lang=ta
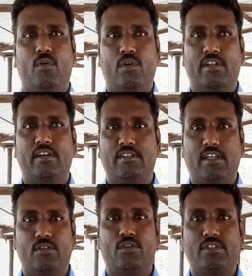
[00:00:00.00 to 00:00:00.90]
ஒரு
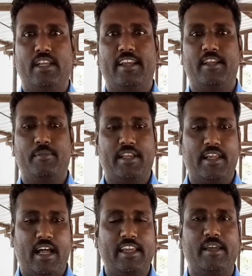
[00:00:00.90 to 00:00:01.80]
சந்தோஷம் என்னென்னு பண்ணீங்க
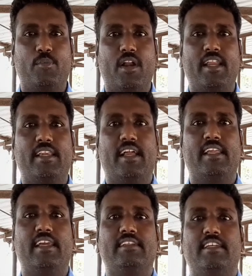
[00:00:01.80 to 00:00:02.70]
அன்றைக்கி ப்ராடக்ட்
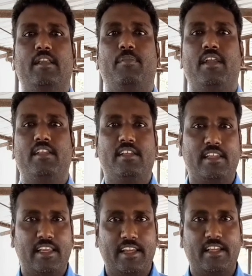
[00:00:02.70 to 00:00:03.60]
அன்றைக்கே சேல் பண்ணால் தான்
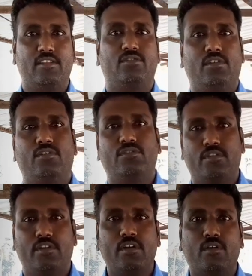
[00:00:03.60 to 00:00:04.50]
நீங்கள் நைட்டு அந்த
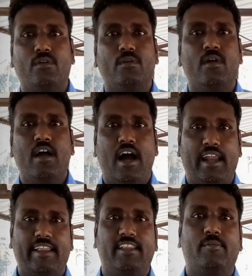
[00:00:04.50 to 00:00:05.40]
சந்தோஷம் இருக்கும்
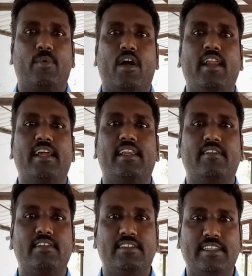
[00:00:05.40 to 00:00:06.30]
அதனால் இந்த ப்ராடக்ட்டை
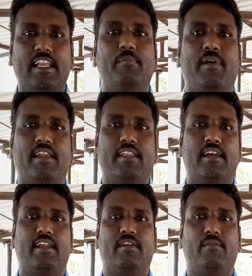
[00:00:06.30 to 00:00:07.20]
வந்து சேல்
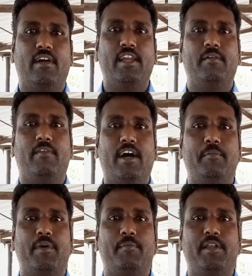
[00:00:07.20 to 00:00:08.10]
பண்ணுறதுக்கான வழி
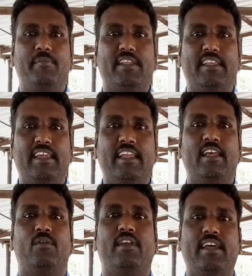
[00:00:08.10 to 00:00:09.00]
வாய்ப்பு எப்படின்னு பார்த்தீங்கன்னா நீங்களே
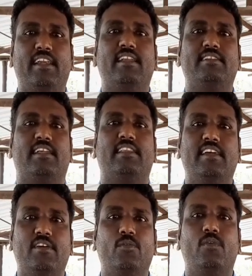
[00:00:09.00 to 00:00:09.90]
ஒரு நேரடி
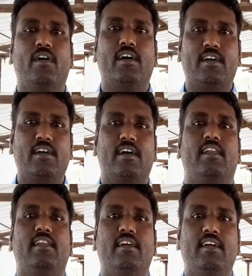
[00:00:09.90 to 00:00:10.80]
சந்தையை
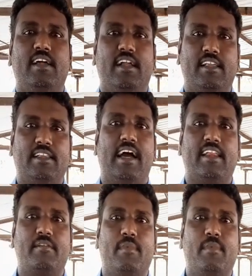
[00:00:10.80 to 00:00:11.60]
உருவாக்குங்கள் டைரக்ட்